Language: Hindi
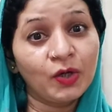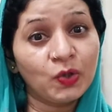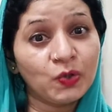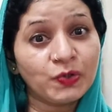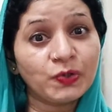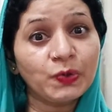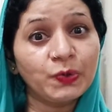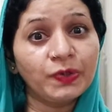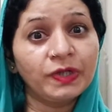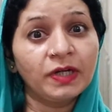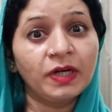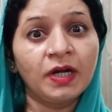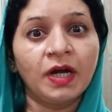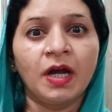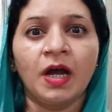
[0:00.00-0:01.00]
हुजूर
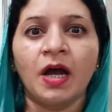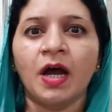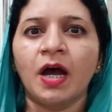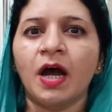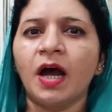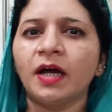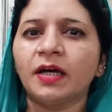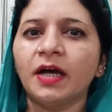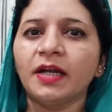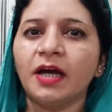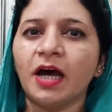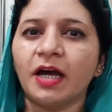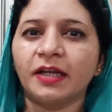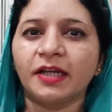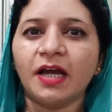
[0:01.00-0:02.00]
अगर
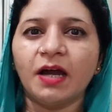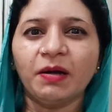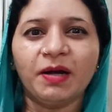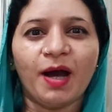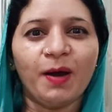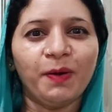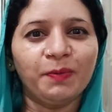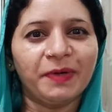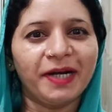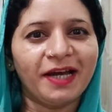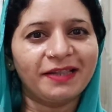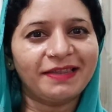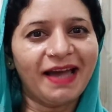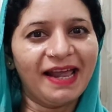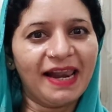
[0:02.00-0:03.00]
हरिया गांव बड़ा
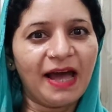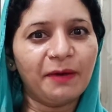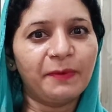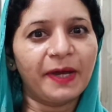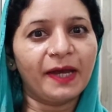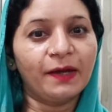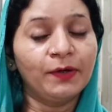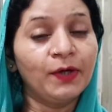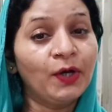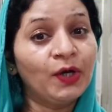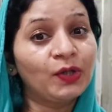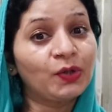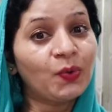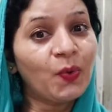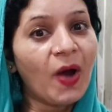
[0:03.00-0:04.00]
तालाब है
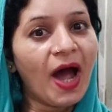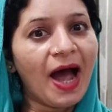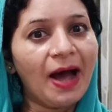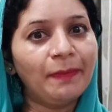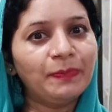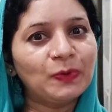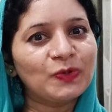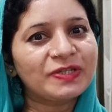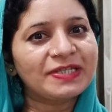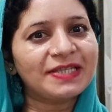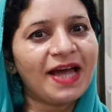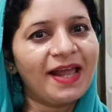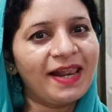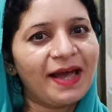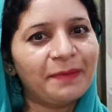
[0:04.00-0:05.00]
तो आप उस
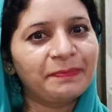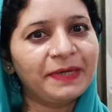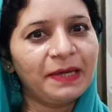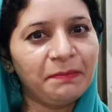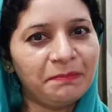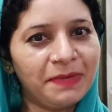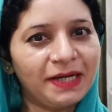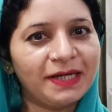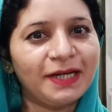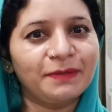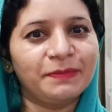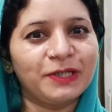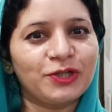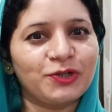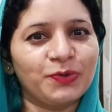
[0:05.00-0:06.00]
तालाब के
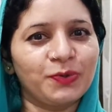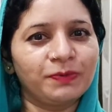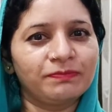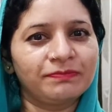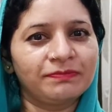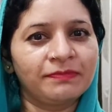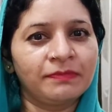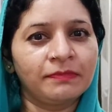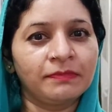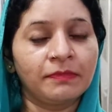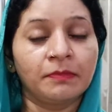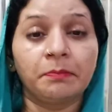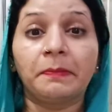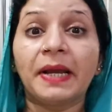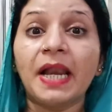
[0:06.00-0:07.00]
मगरमच्छ हो
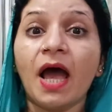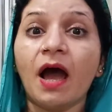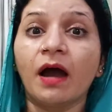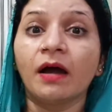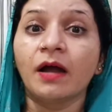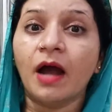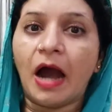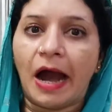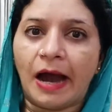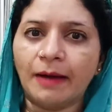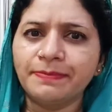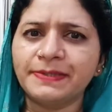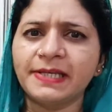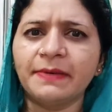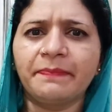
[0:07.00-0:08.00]
भला
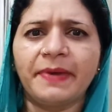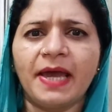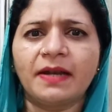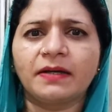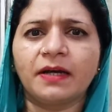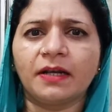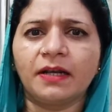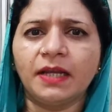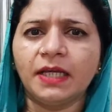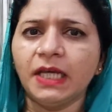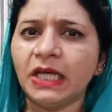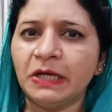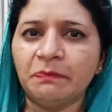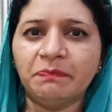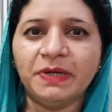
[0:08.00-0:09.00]
आपसे बैर करने की
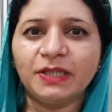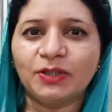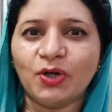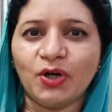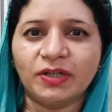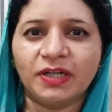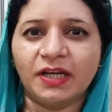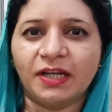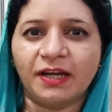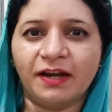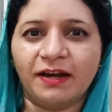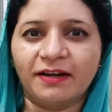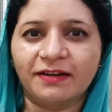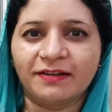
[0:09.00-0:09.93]
हिम्मत कौन करेगा